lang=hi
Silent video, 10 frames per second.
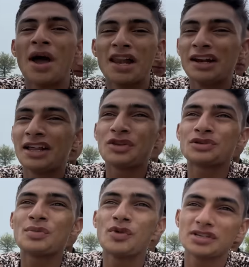पहले ना
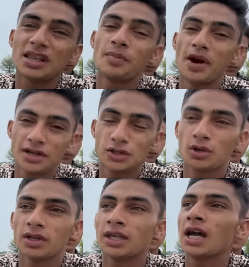दोस्तों बहुत ज़्यादा बारिश हो
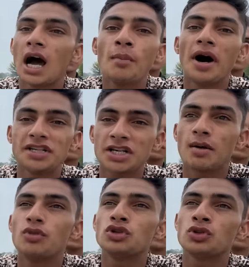रही थी अब बारिश
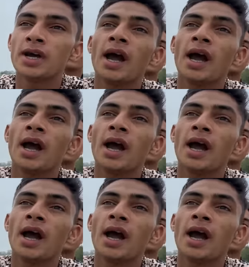कम हो चुकी